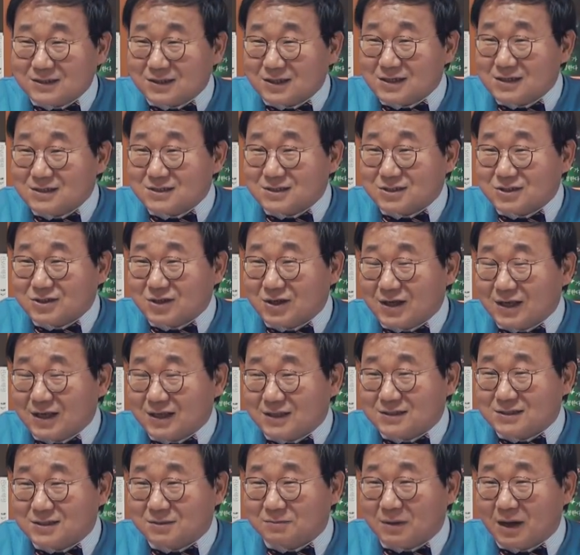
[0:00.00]
해석일 수도
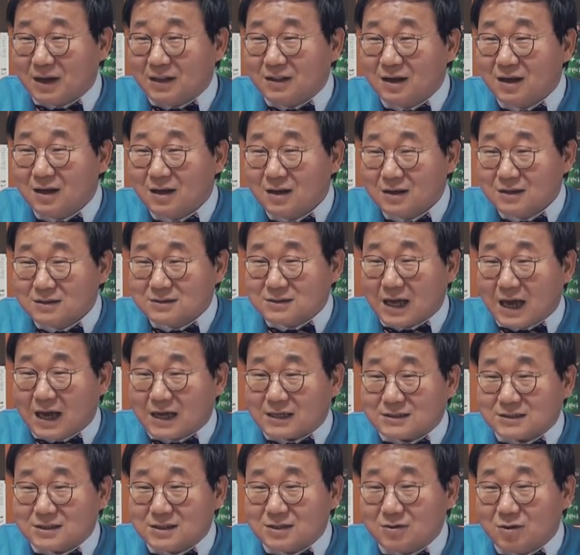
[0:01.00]
있지만
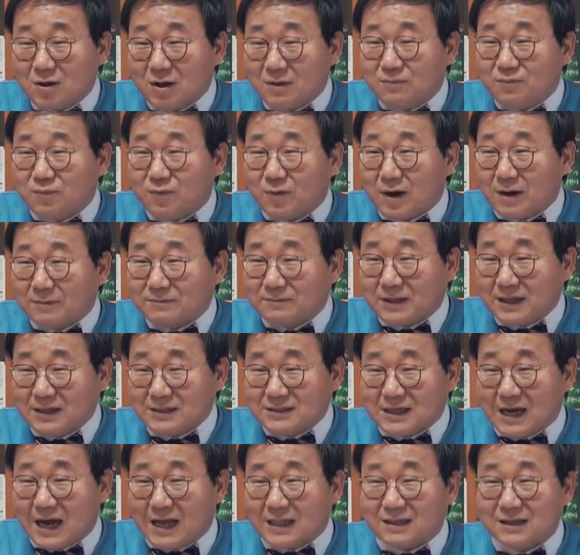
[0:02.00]
사실과
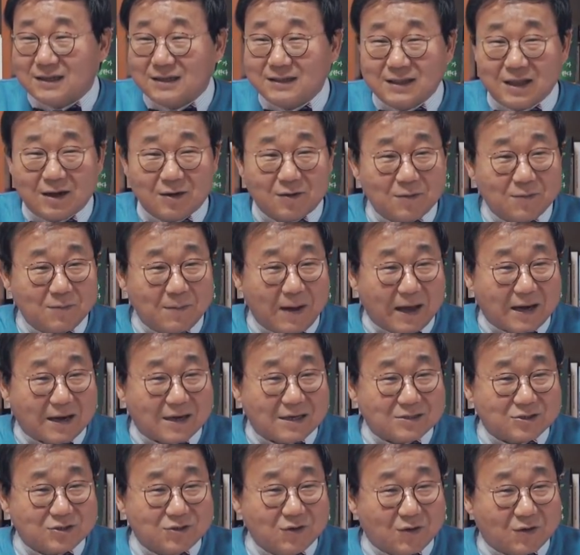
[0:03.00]
부합되지 않는다고
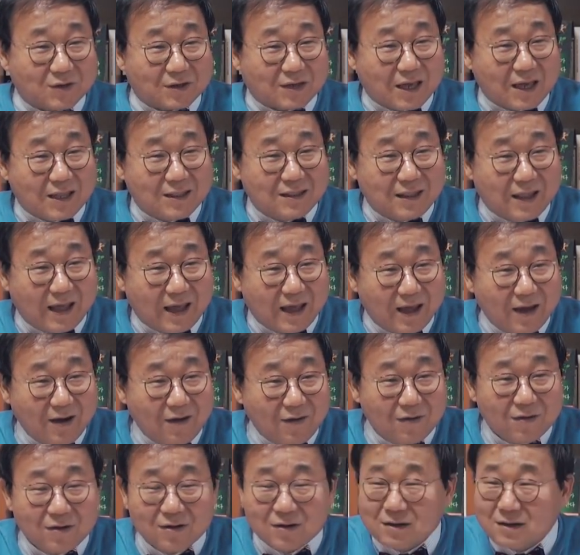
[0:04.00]
말할 수
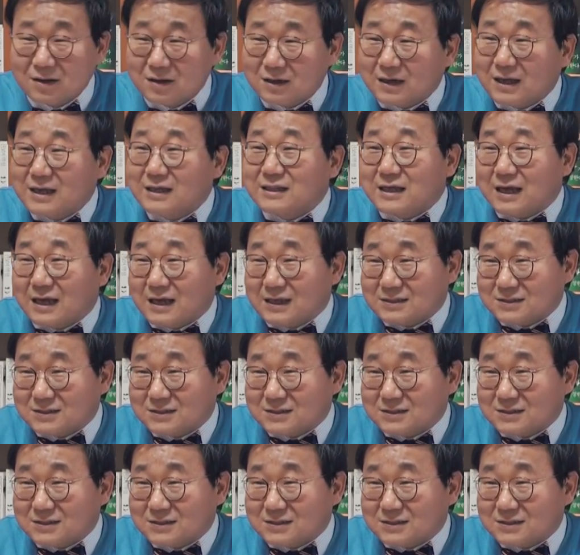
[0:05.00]
없겠네요. 이렇게